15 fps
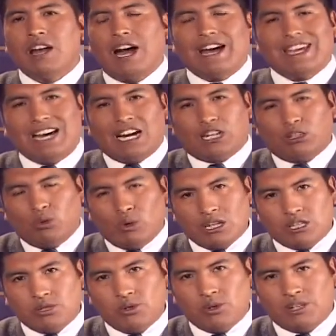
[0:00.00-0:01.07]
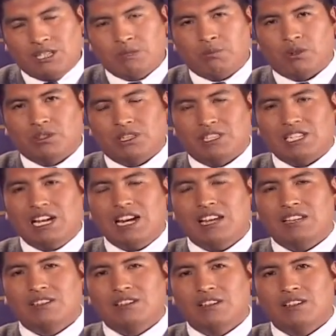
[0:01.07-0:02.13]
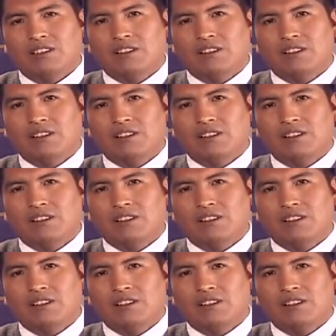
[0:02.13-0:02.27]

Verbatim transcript: hay actuaciones procesales,